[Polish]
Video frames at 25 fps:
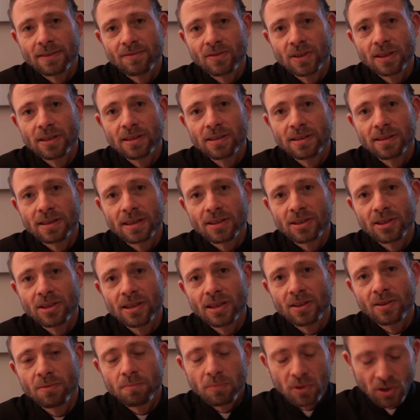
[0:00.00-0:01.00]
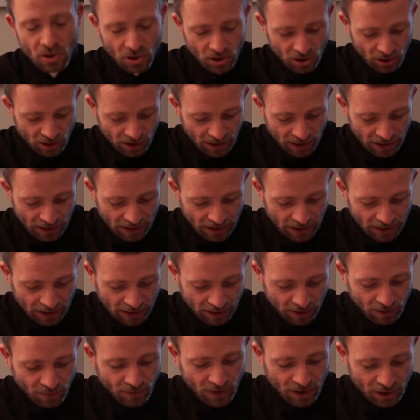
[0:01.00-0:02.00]
Wtedy zaczyna robić,
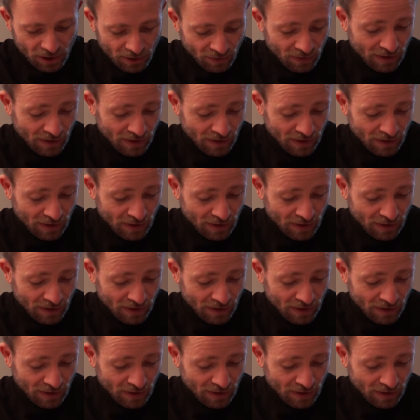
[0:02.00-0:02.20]
no właśnie,